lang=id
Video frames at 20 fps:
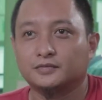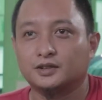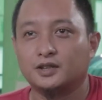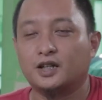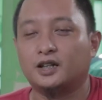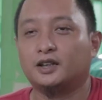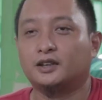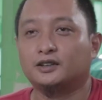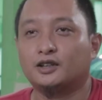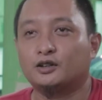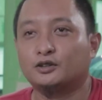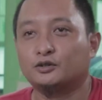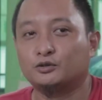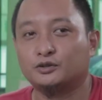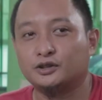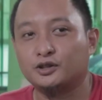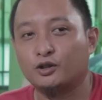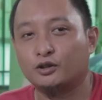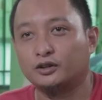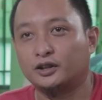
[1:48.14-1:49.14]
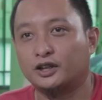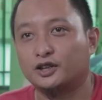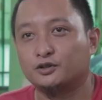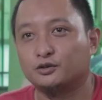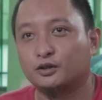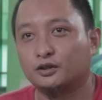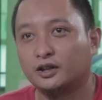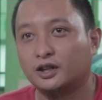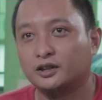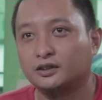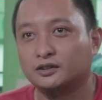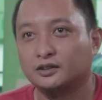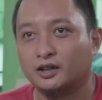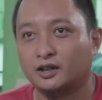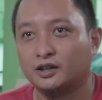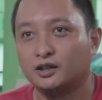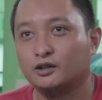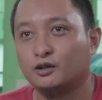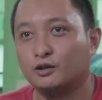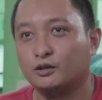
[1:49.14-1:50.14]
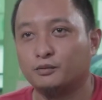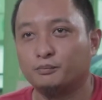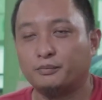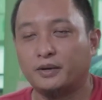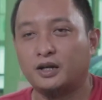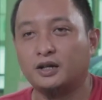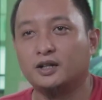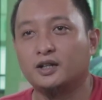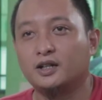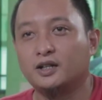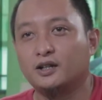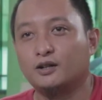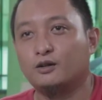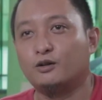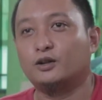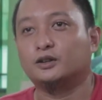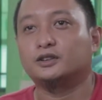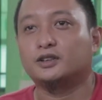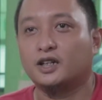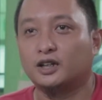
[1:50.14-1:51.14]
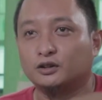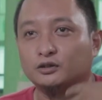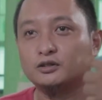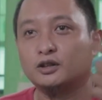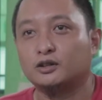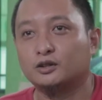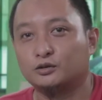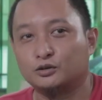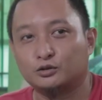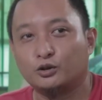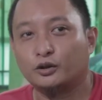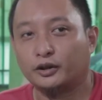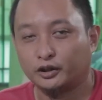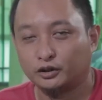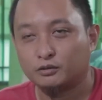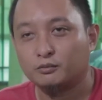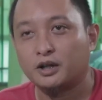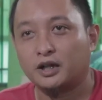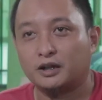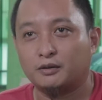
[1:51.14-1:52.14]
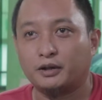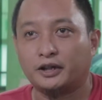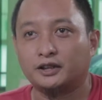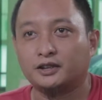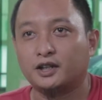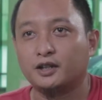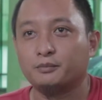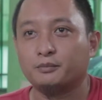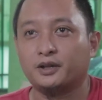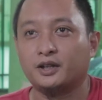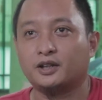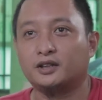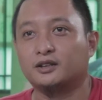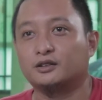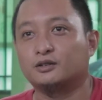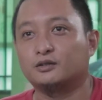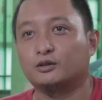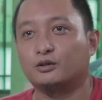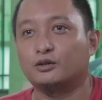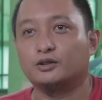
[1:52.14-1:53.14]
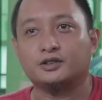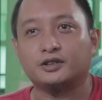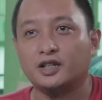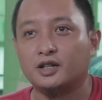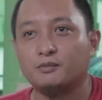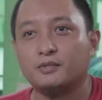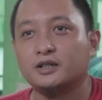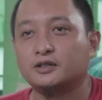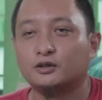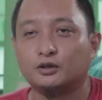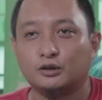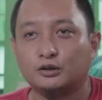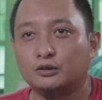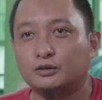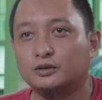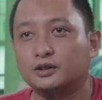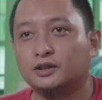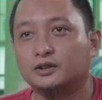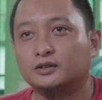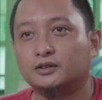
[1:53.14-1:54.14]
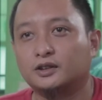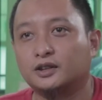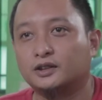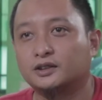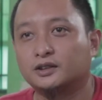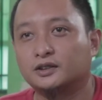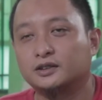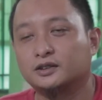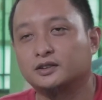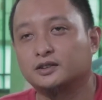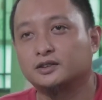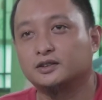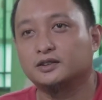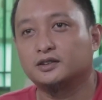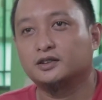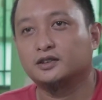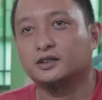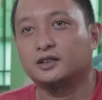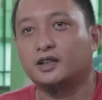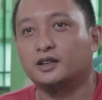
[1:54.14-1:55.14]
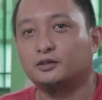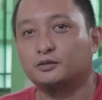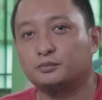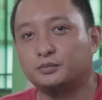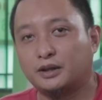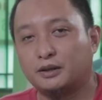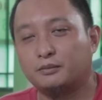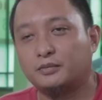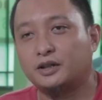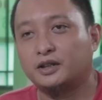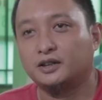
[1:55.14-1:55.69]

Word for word: yang lagi tahu maksudnya online store kan kadang pak orderan tuh sore itu malah makin rame gitu loh kalau siang mas slow gitu kan nah itu pertama